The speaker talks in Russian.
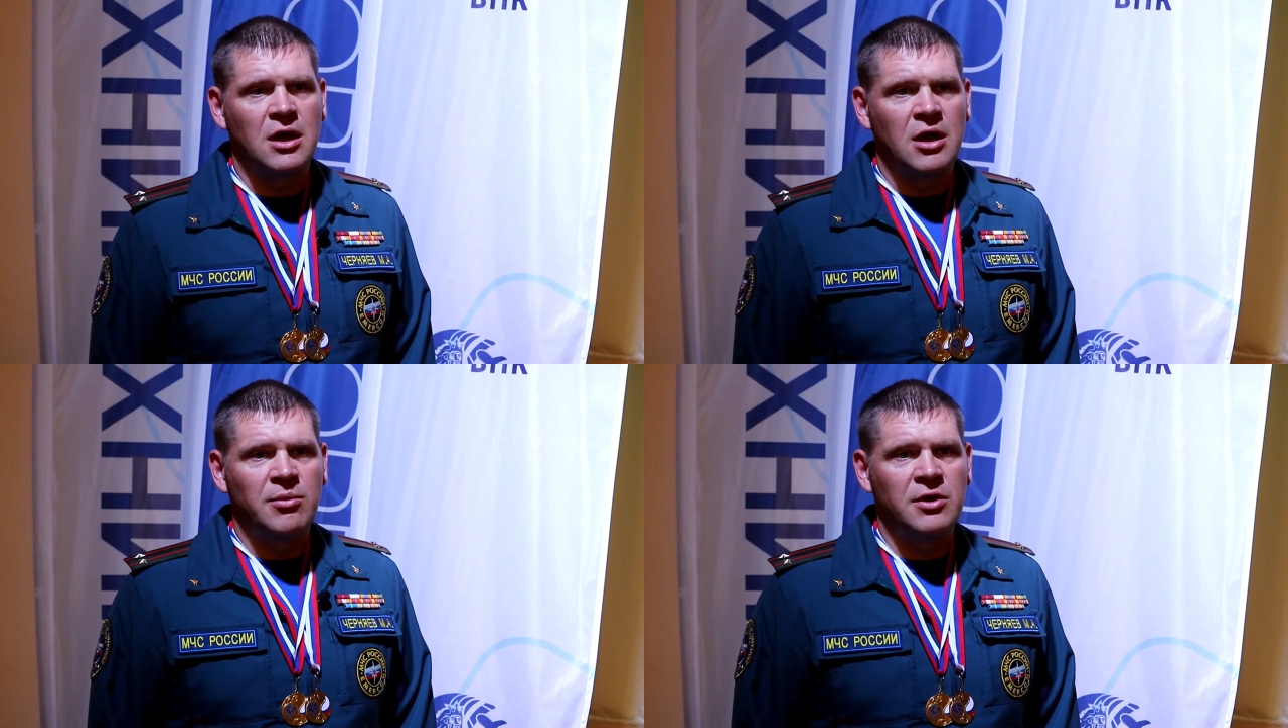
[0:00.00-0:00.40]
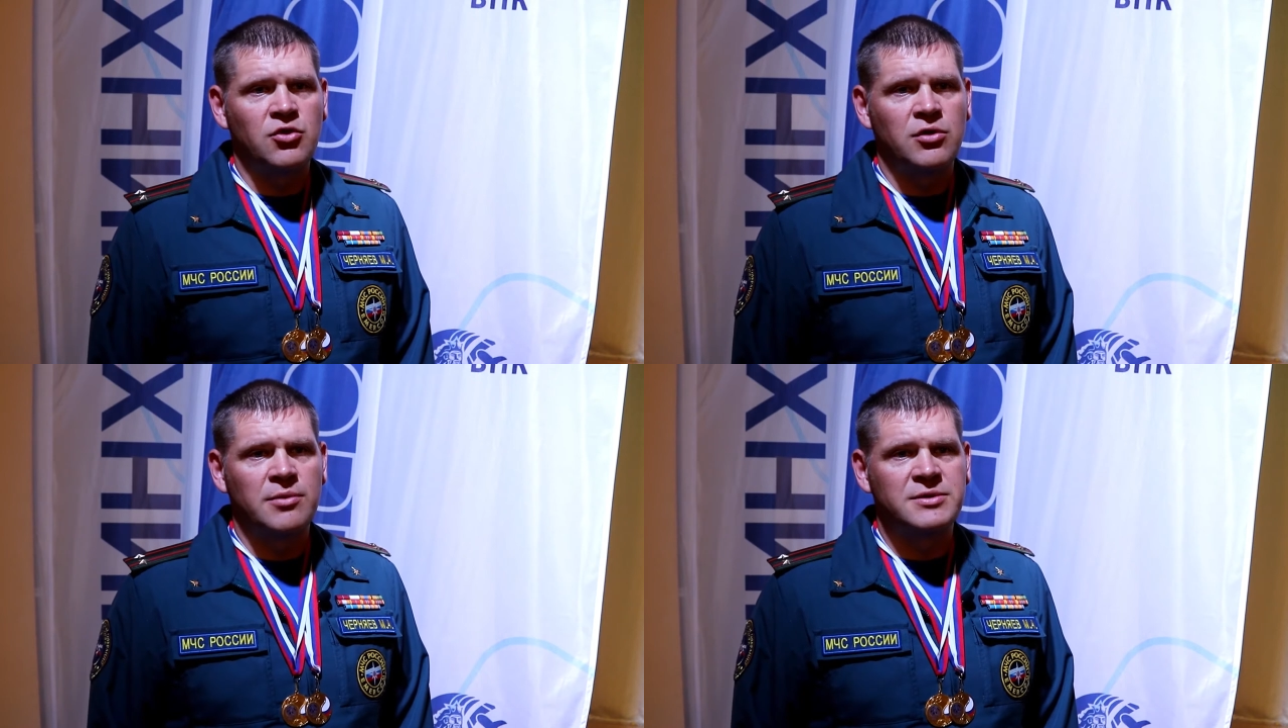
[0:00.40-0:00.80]
По
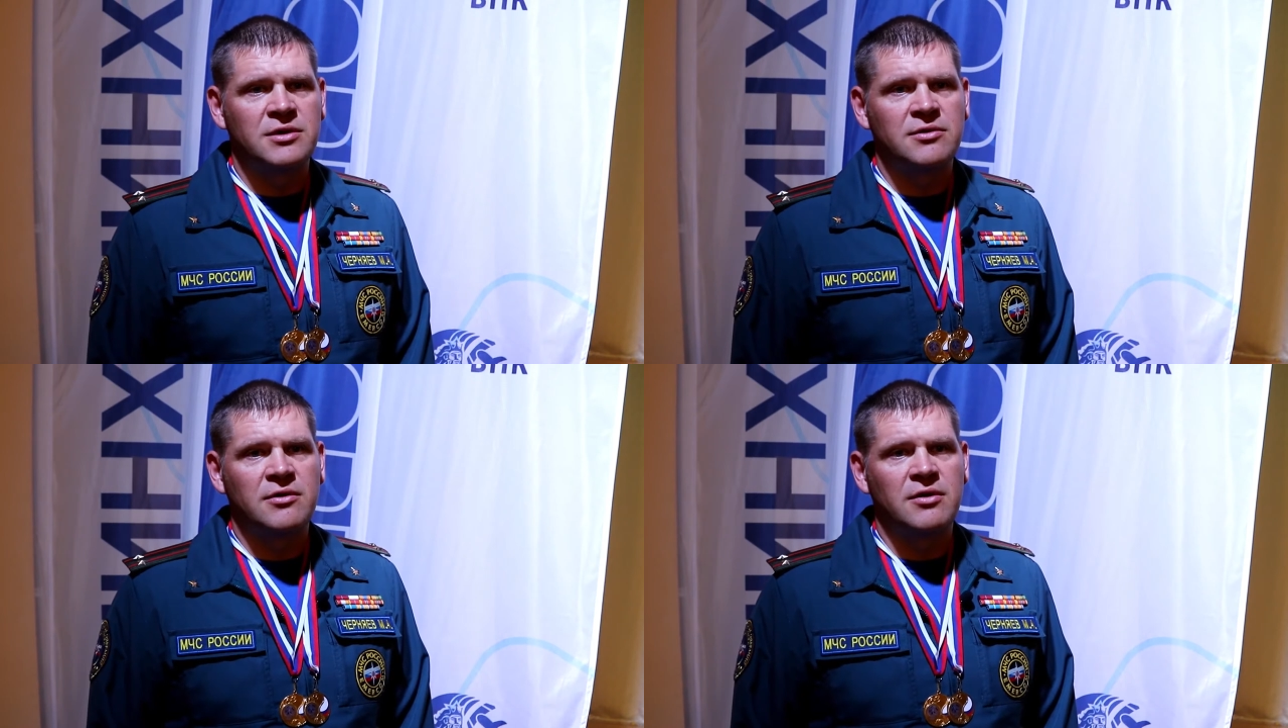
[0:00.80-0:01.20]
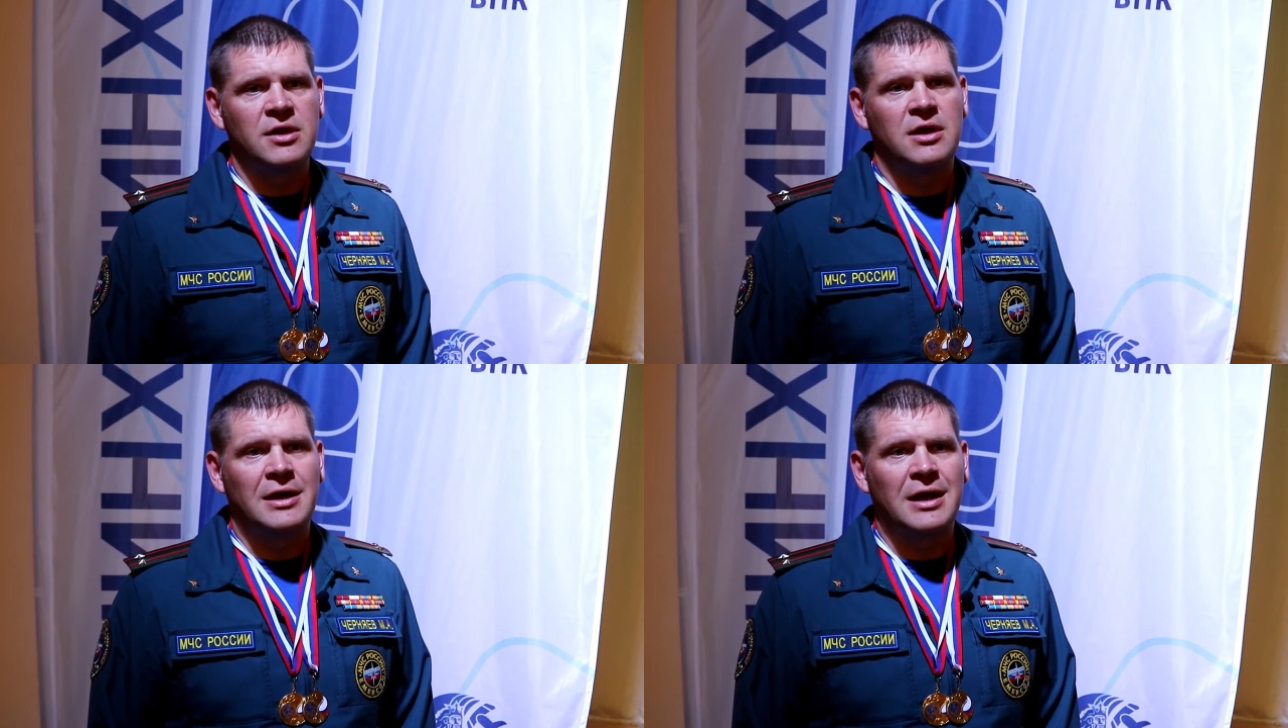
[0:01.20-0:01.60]
итогам
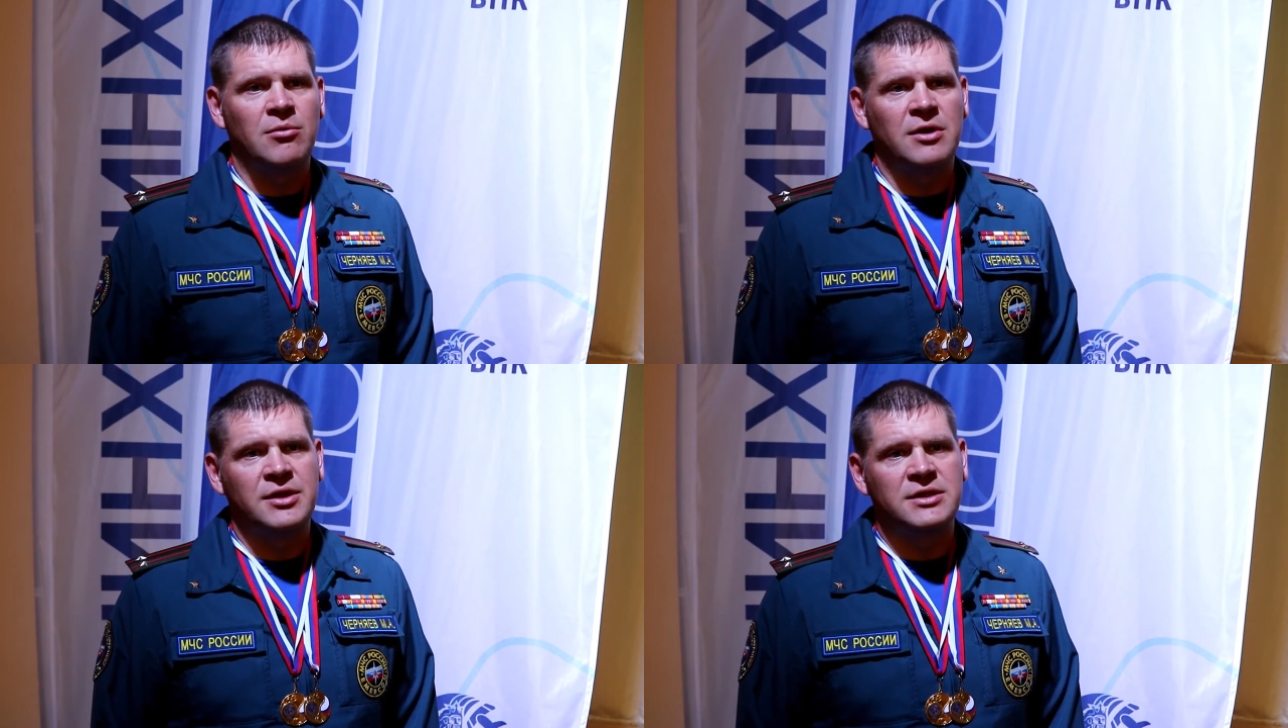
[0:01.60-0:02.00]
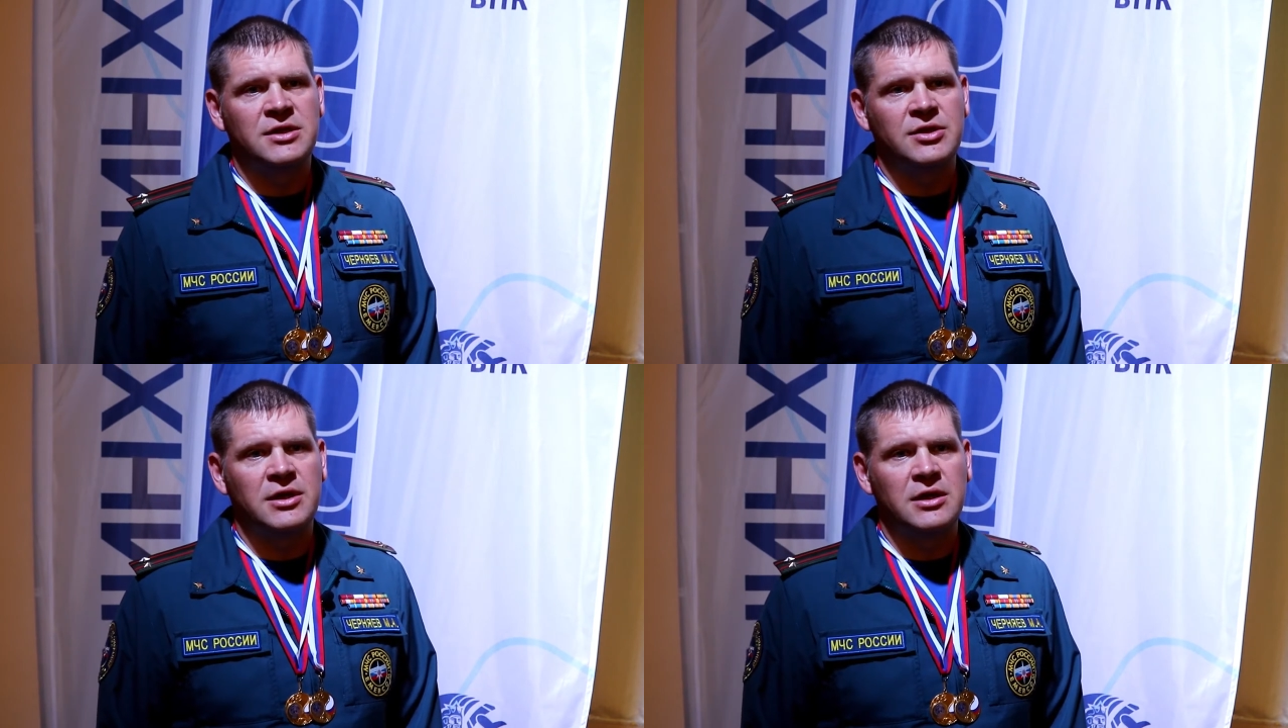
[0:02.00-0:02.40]
соревнований команда
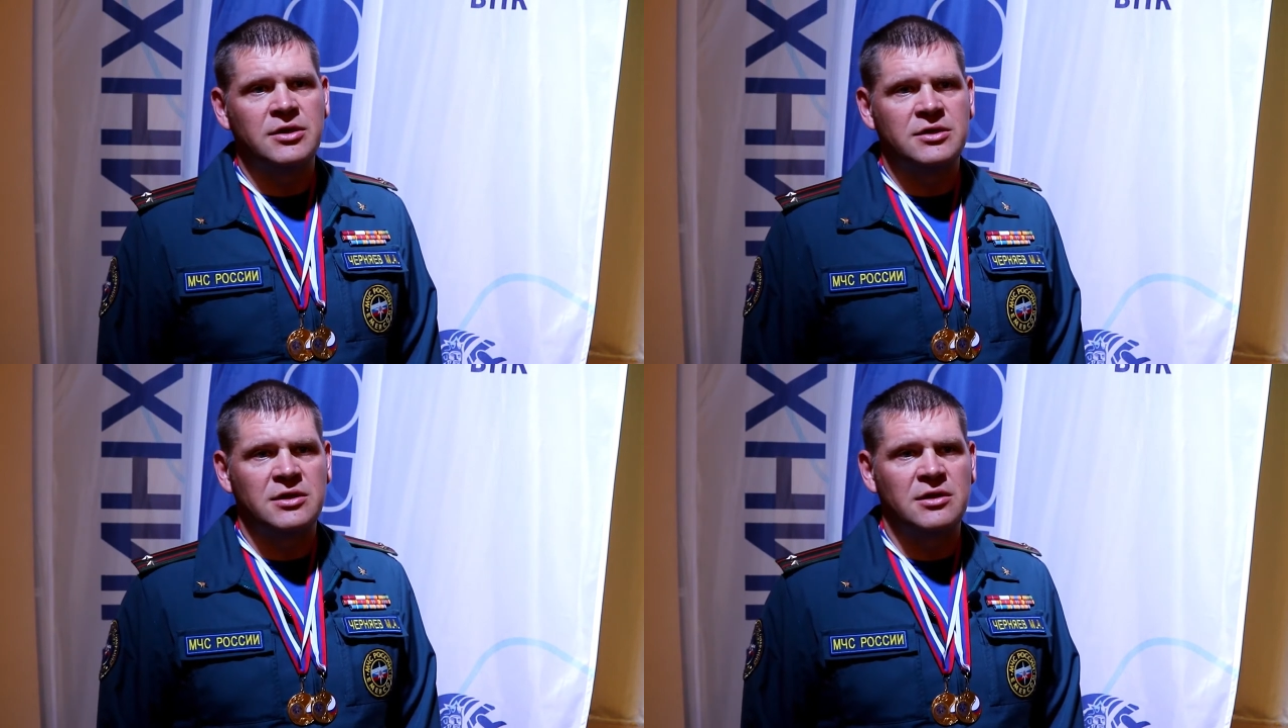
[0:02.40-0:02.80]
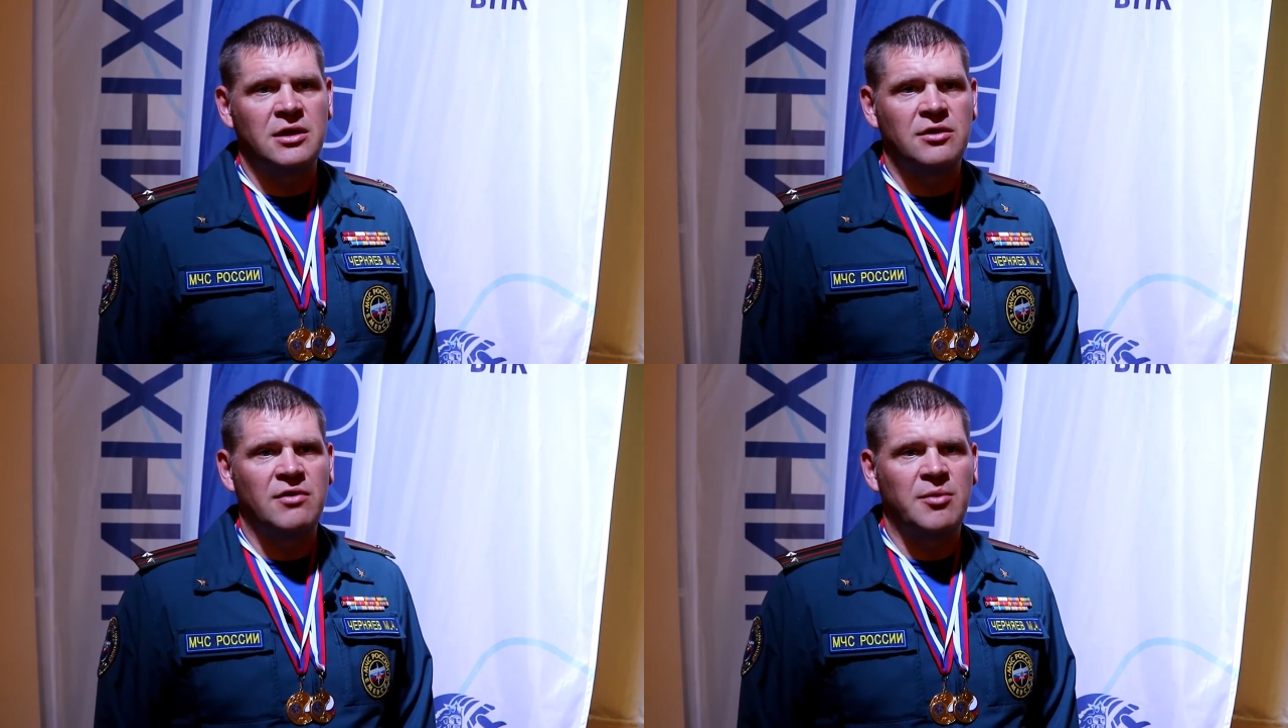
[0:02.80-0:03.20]
Центра «Лидер»
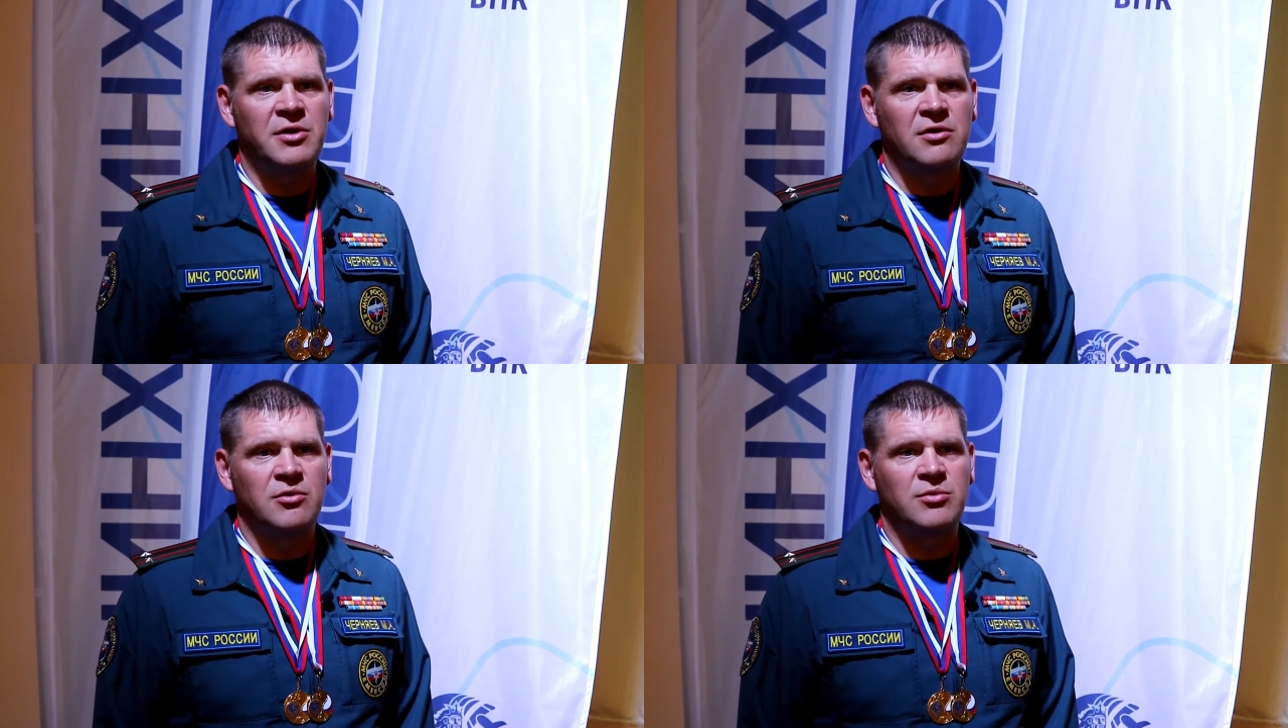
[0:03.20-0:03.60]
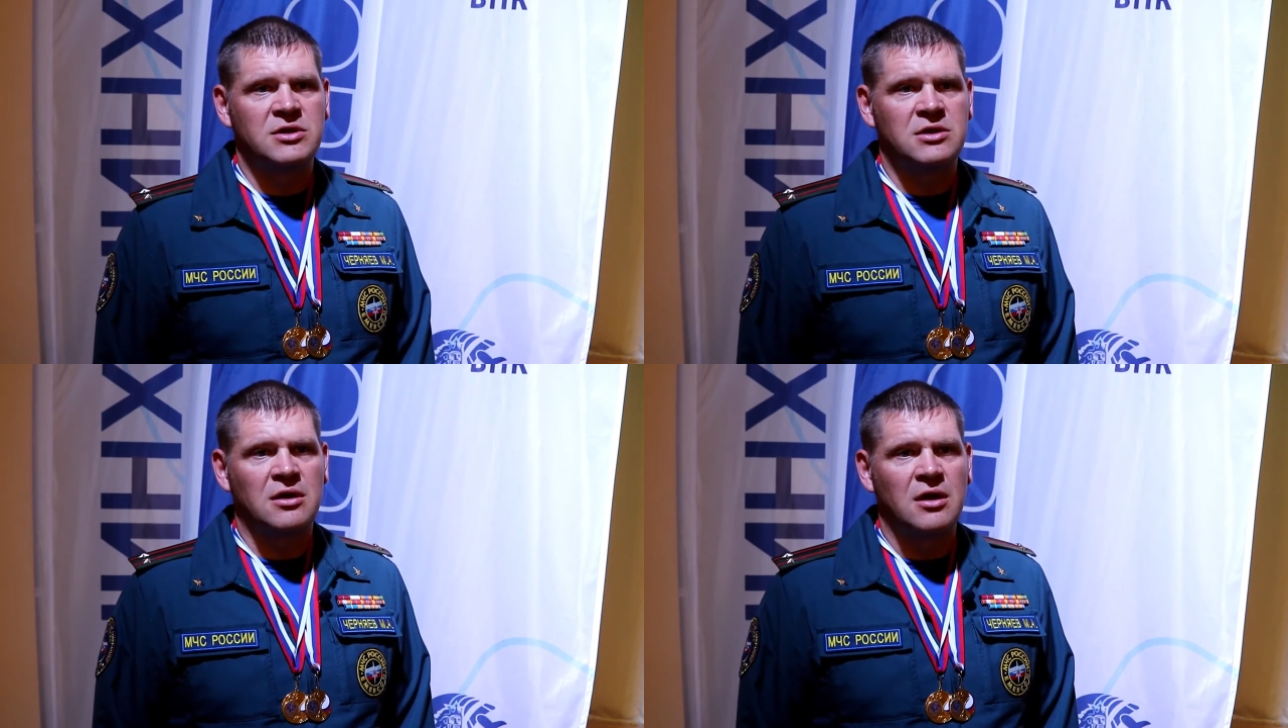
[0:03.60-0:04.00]
заняла два первых
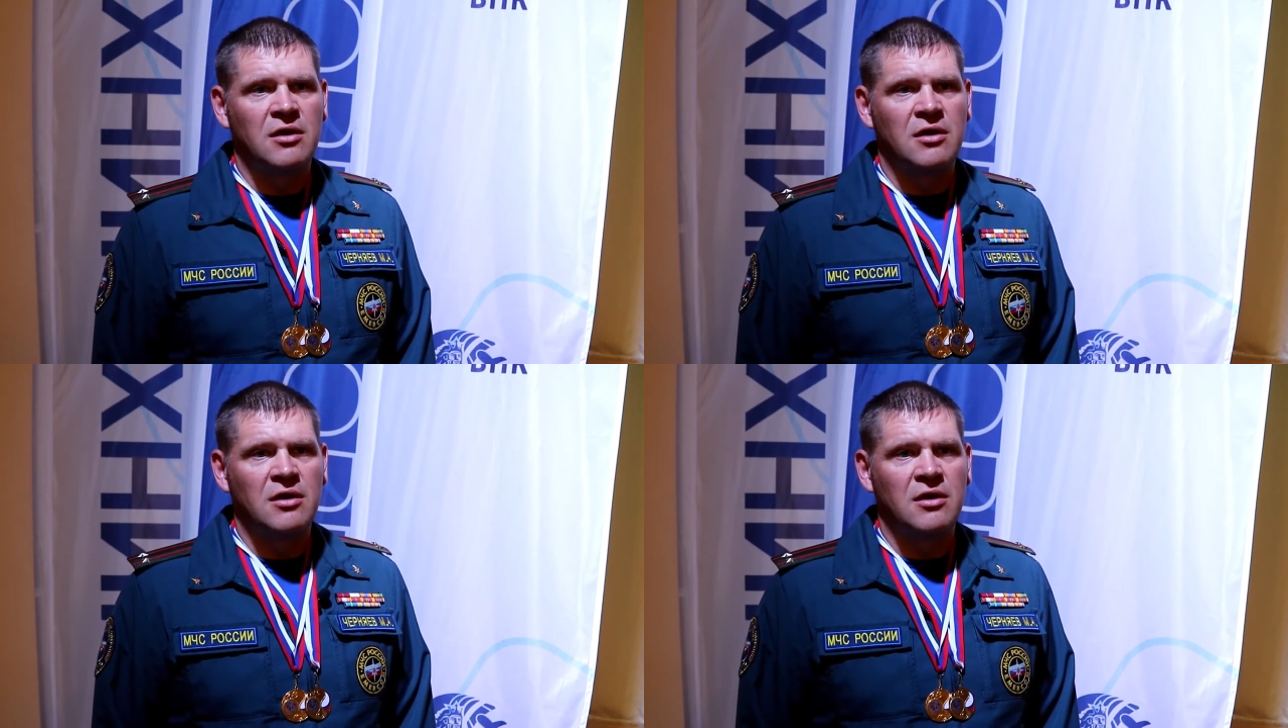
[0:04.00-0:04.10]
места